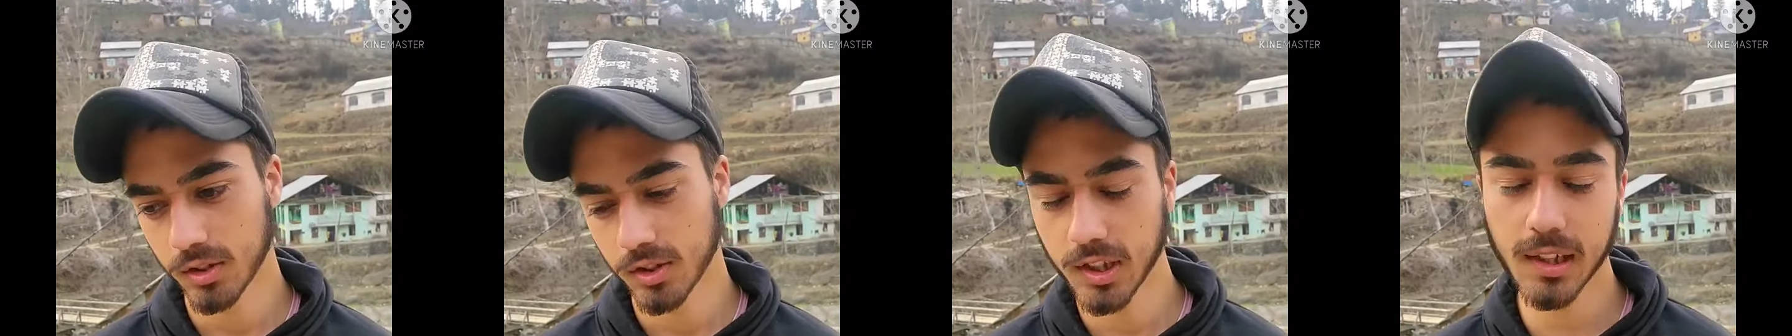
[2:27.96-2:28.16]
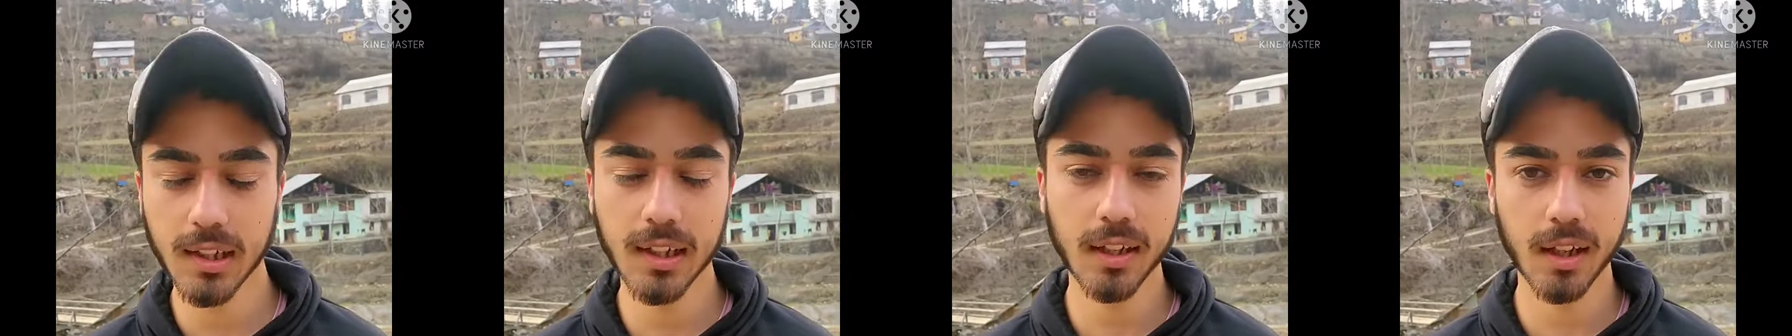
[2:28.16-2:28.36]

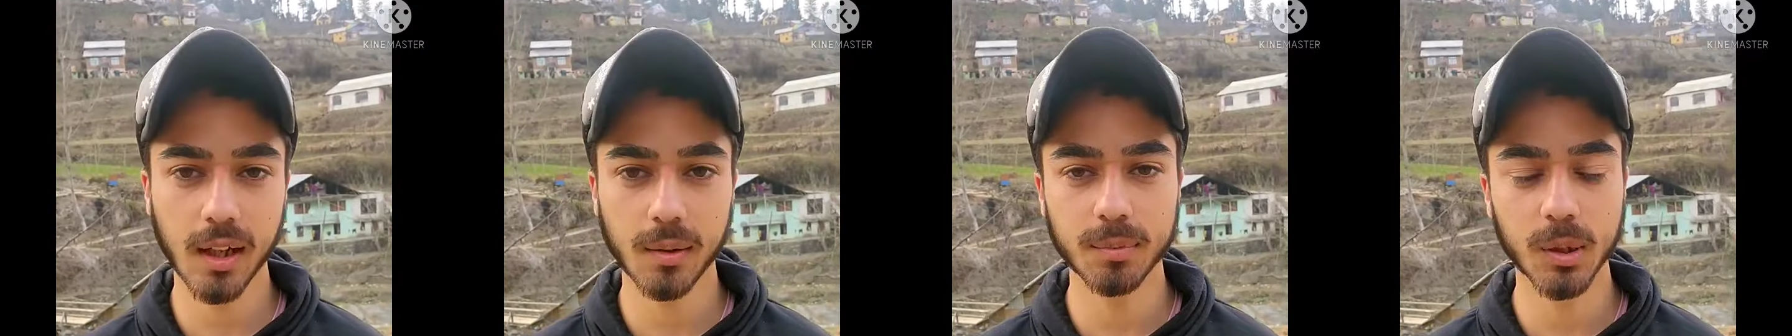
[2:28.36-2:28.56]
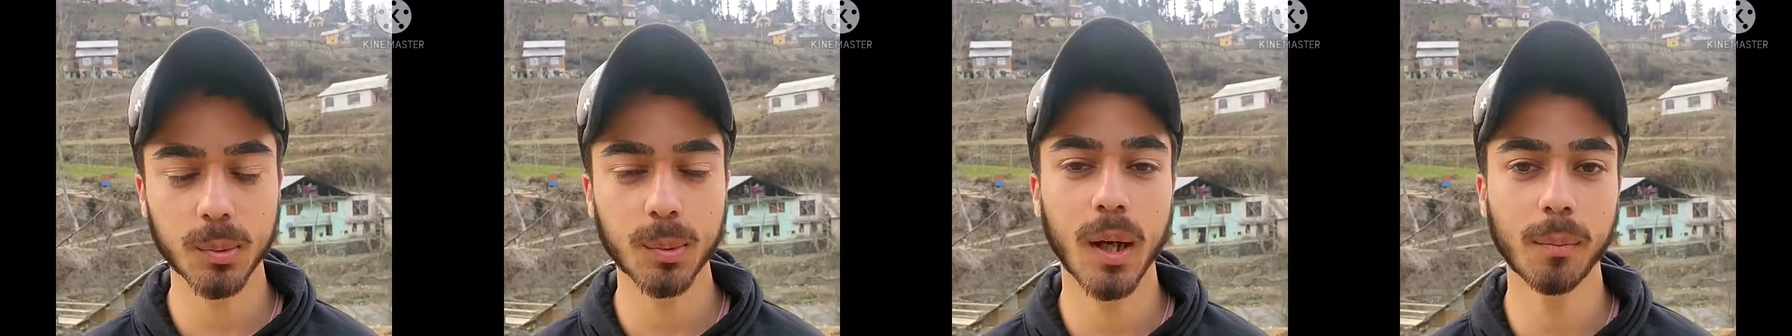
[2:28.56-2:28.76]
चलिए
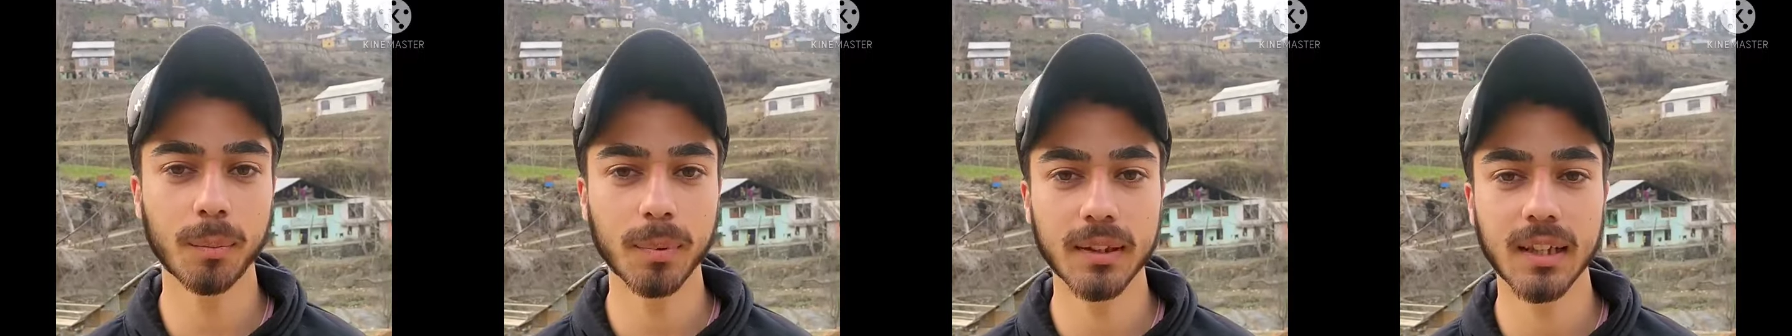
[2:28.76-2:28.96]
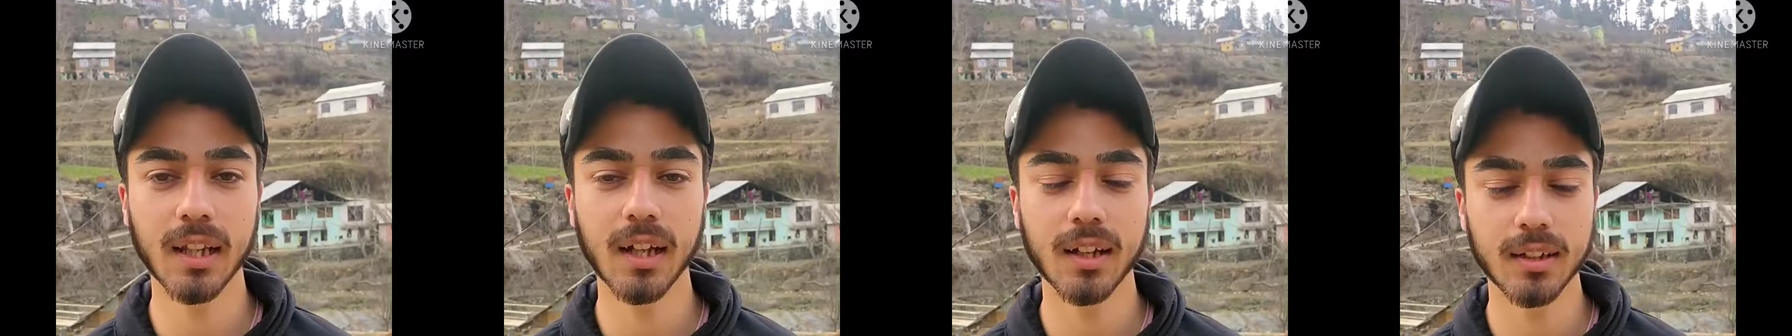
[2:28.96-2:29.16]
अब जब आप
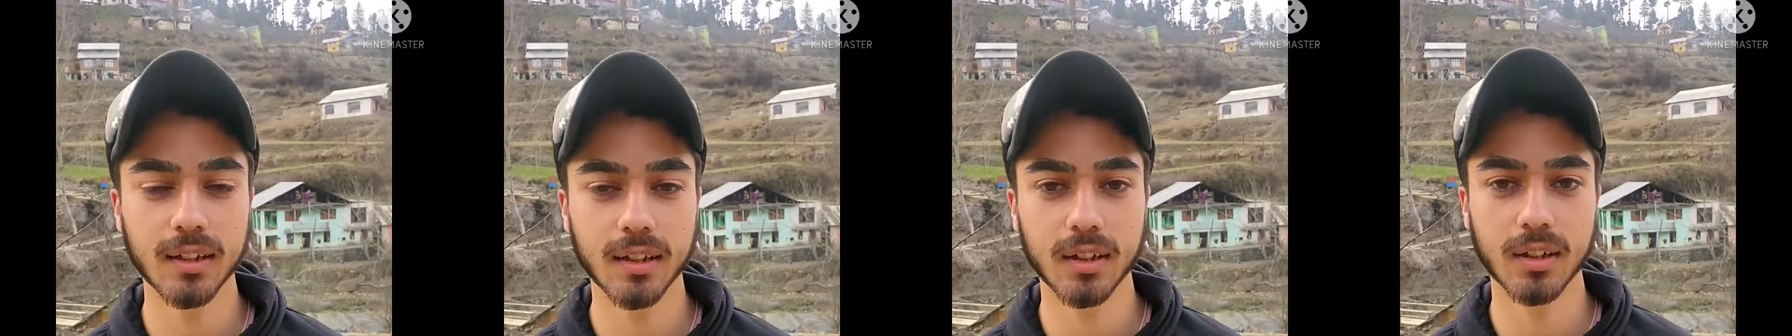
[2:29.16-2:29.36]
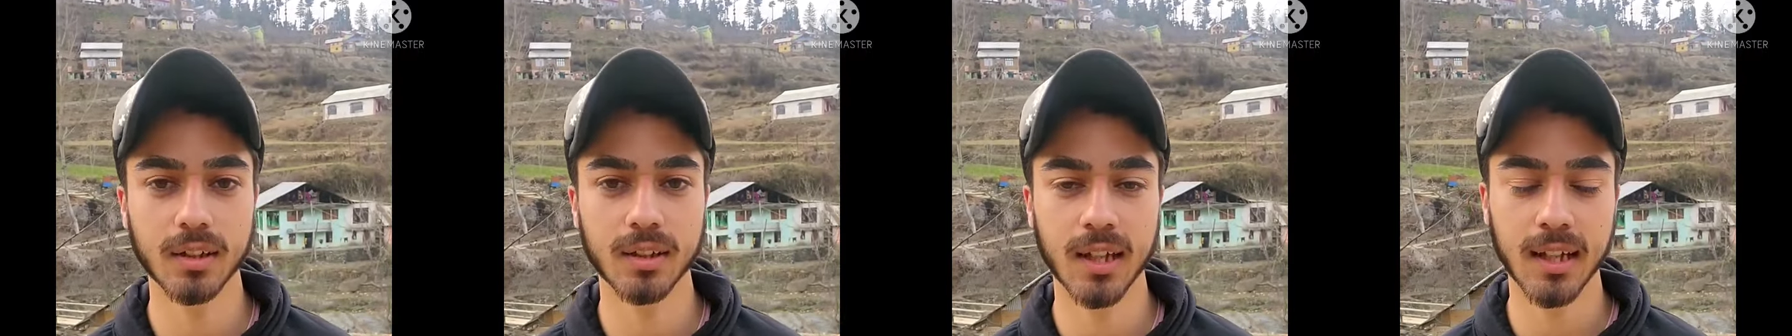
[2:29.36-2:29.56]
इतना
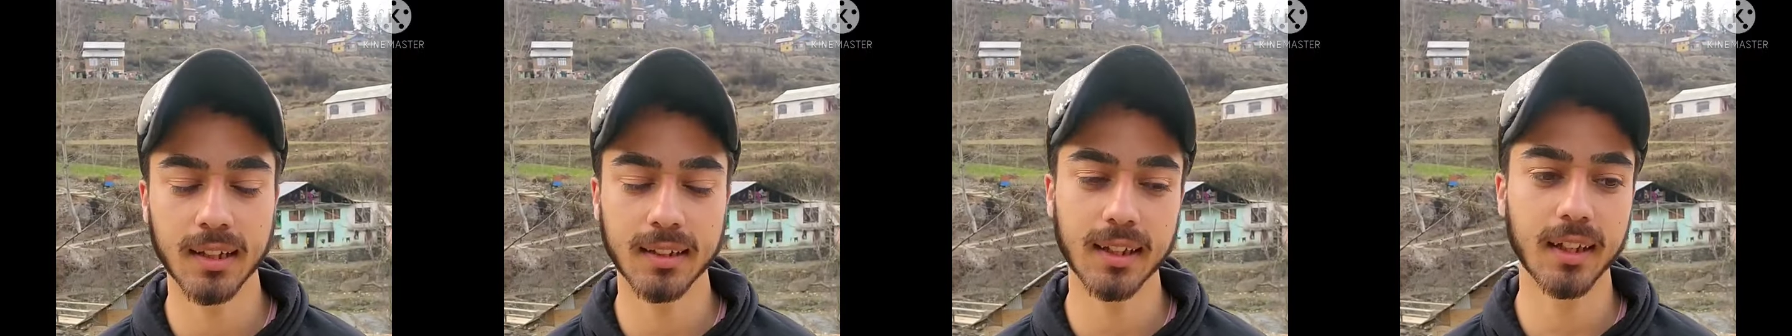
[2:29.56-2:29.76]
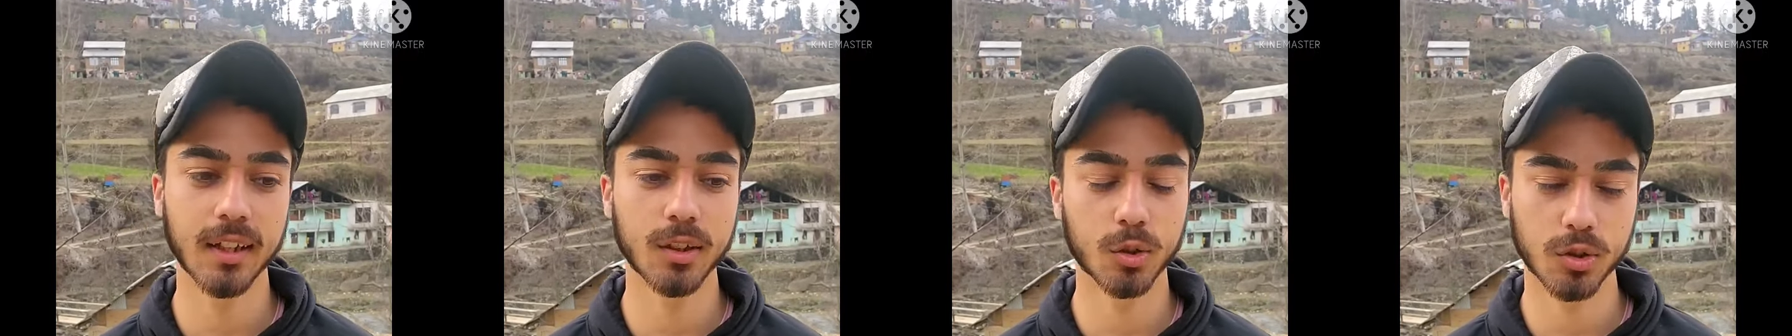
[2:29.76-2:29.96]

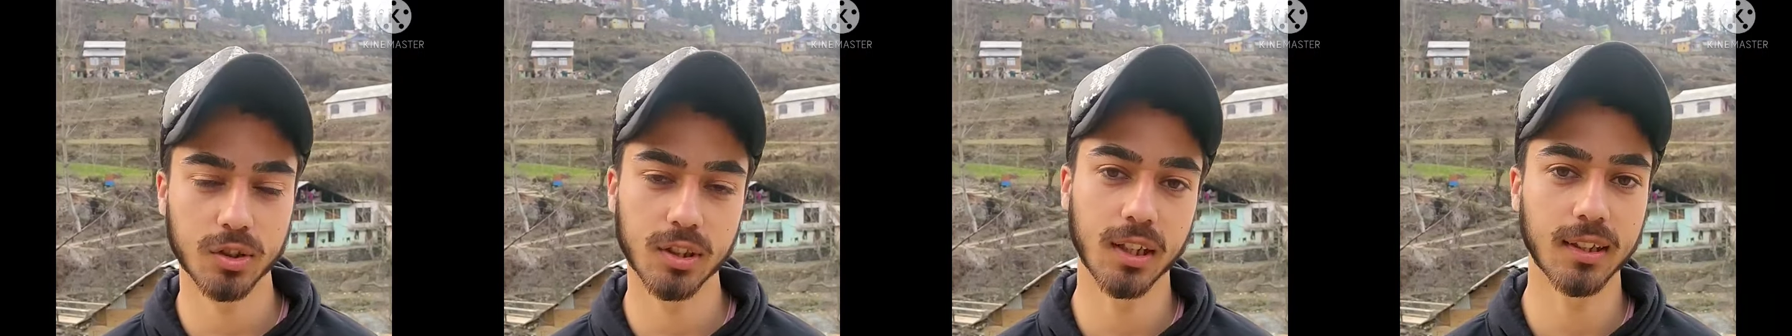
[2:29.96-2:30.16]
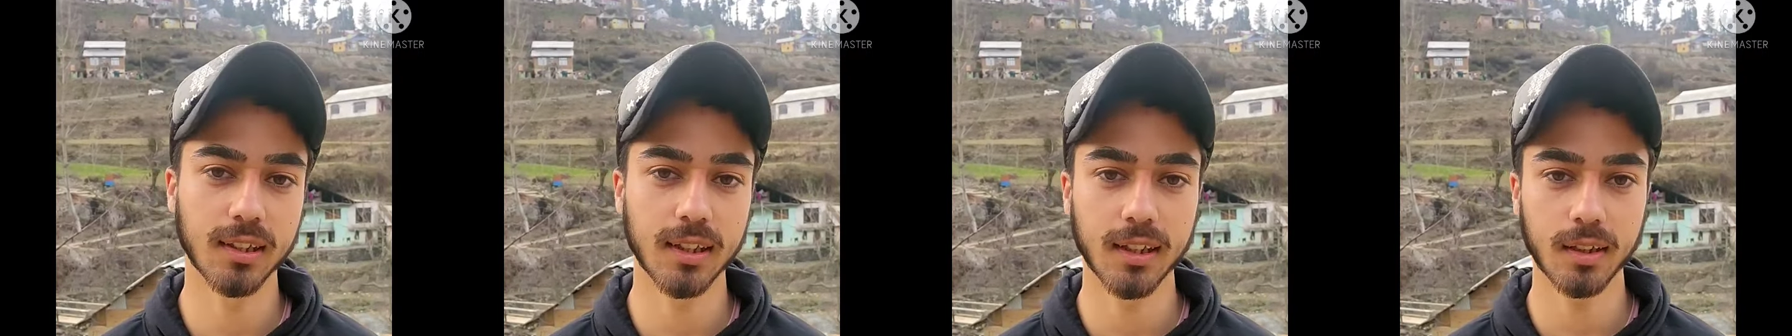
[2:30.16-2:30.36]
कहते हैं तो
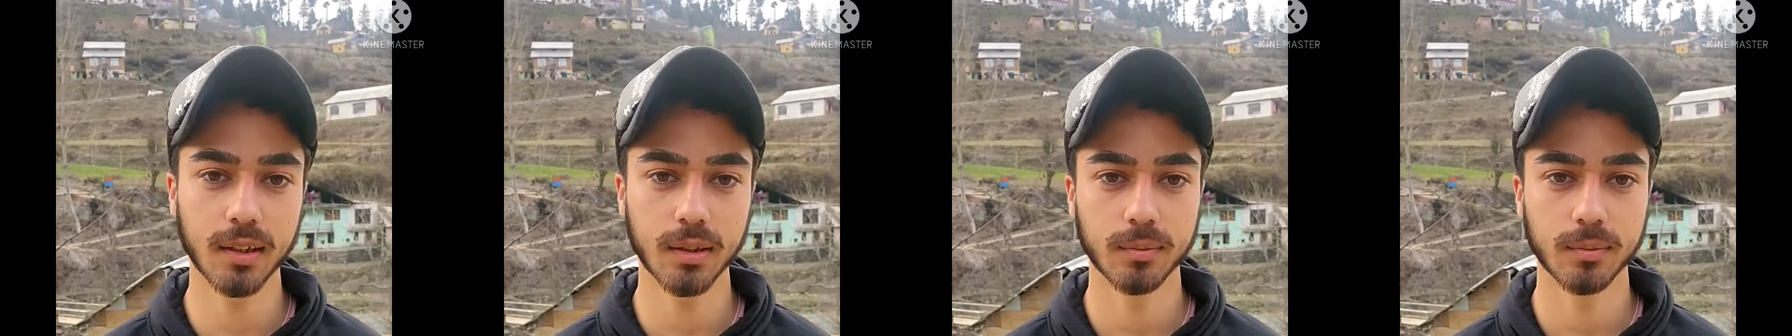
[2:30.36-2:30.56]
चलते हैं